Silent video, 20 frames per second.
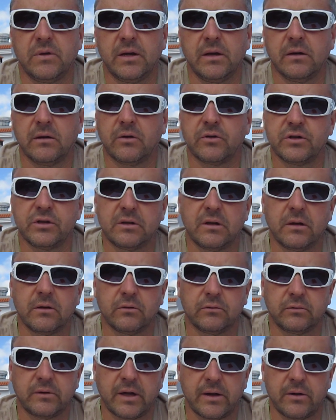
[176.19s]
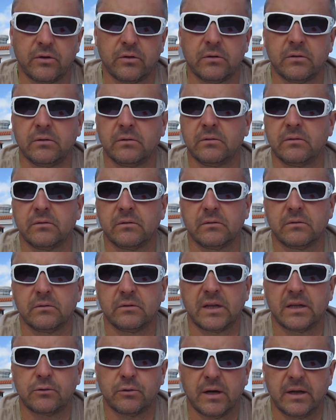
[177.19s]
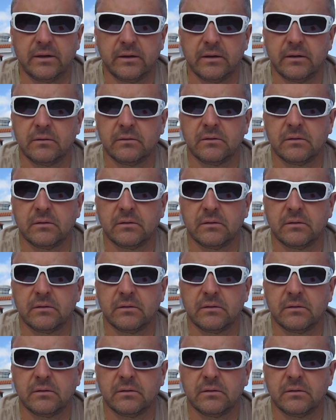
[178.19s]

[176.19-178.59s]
nie chodzi tylko tutaj o naturalne e,